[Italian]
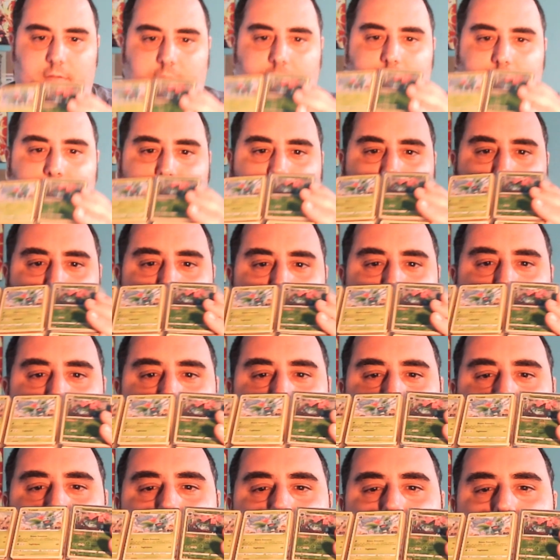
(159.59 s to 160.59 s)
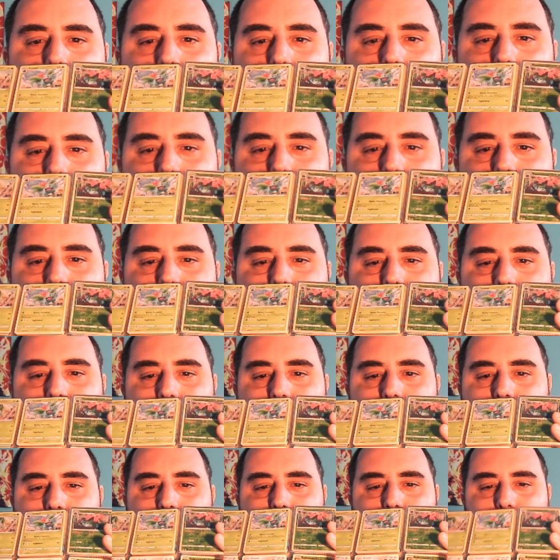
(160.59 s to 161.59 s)
Pokémon qua questa
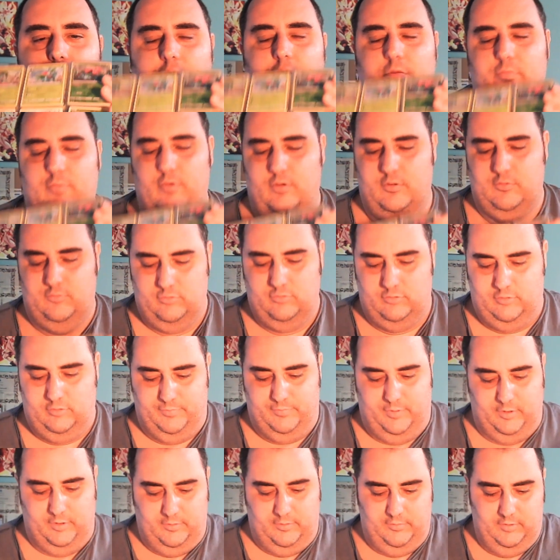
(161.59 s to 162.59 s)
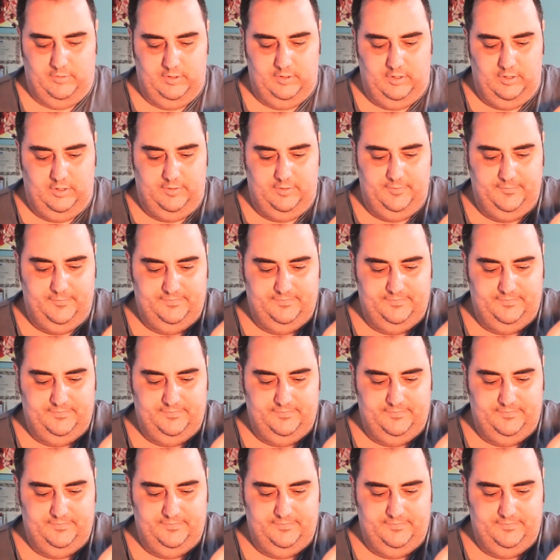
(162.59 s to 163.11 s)
è Pokémon tutto Pokémon Go